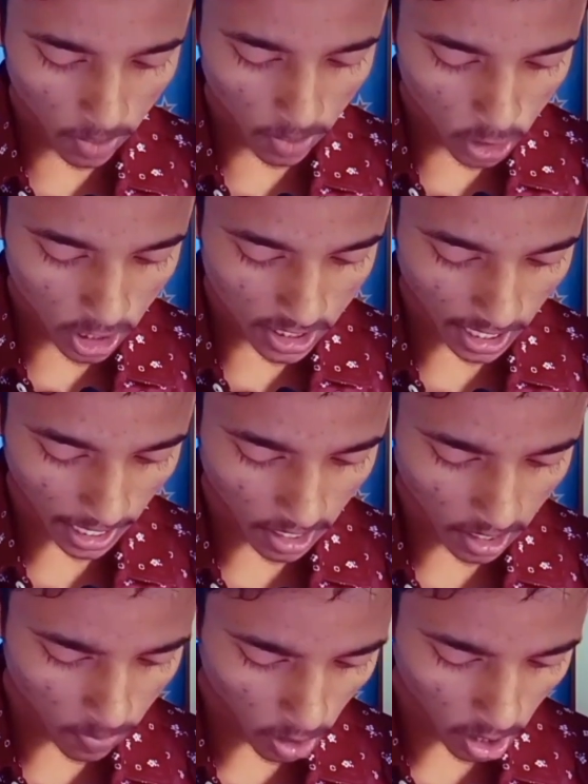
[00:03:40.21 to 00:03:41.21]
कि मुझे साइन
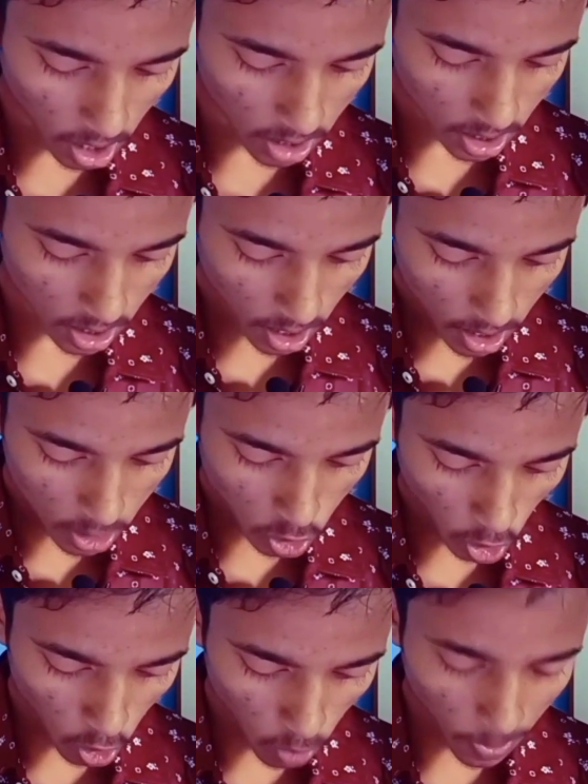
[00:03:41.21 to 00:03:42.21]
इन बोनस
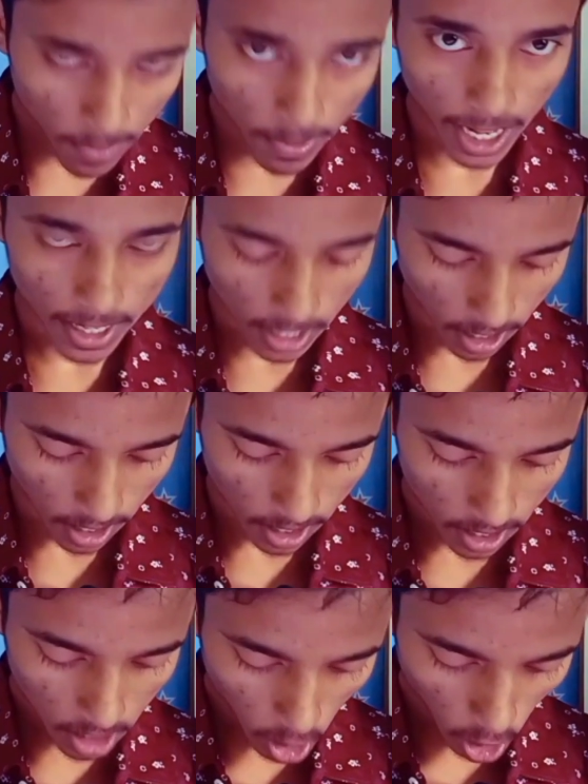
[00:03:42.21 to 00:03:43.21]
सौ रुपये मिला था
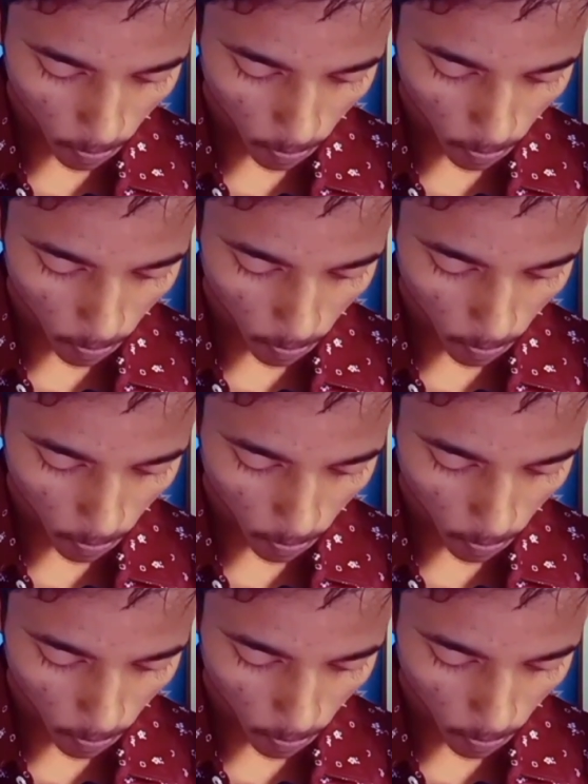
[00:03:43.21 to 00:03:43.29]
और